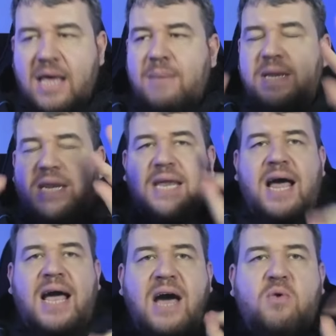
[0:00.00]
Perché
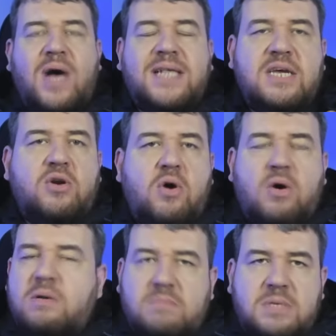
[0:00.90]
raga, qua se
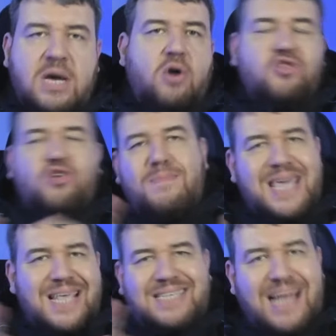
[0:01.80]
no, secondo
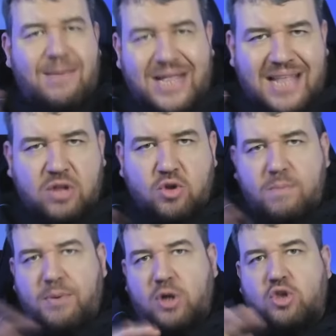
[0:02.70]
me stiamo andando un
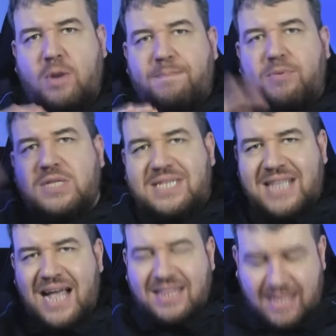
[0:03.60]
po' troppo
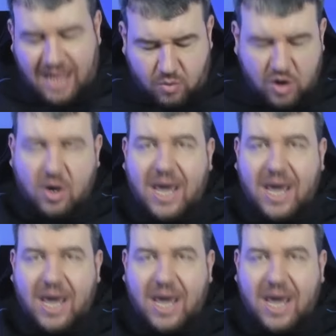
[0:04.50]
distante da quello che